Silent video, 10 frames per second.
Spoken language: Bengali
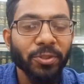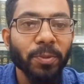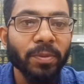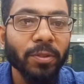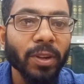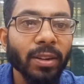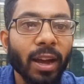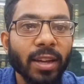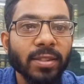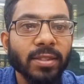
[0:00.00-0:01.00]
আলাইকুম এভরিওয়ান
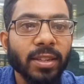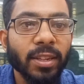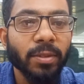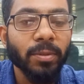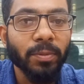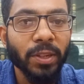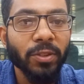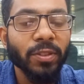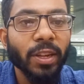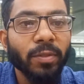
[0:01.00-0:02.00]
আজকের
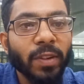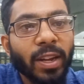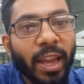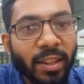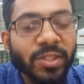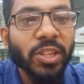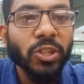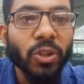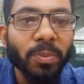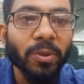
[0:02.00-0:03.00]
ভিডিওতে আমরা
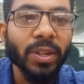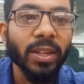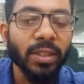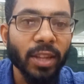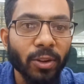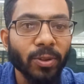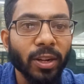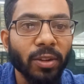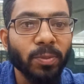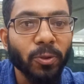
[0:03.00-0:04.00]
এলসিএ সম্পর্কে ধারণা
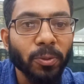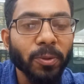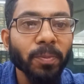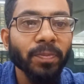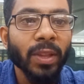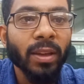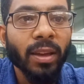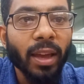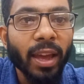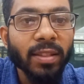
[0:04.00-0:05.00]
লাভ করব
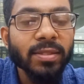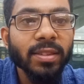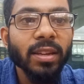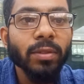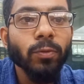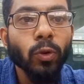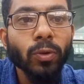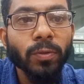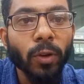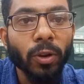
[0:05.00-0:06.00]
এলসি এর
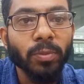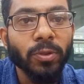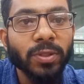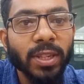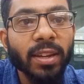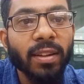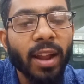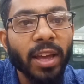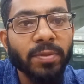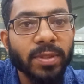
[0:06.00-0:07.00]
ফুল ফর্ম হচ্ছে
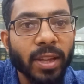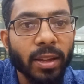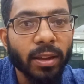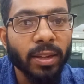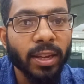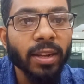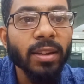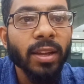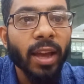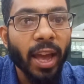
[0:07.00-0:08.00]
লাইফ সাইকেল
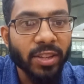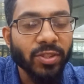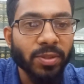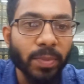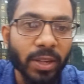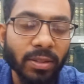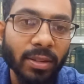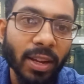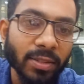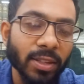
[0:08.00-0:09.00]
অ্যাসেসমেন্ট
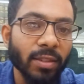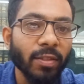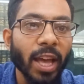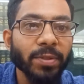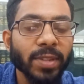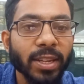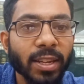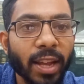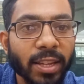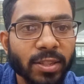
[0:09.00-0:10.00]
আচ্ছা লাইফ
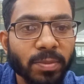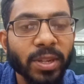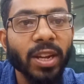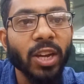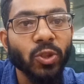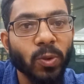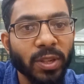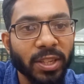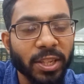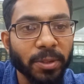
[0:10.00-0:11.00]
সাইকেল অ্যাসেসমেন্ট
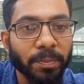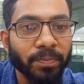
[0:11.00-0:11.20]
আসলে কি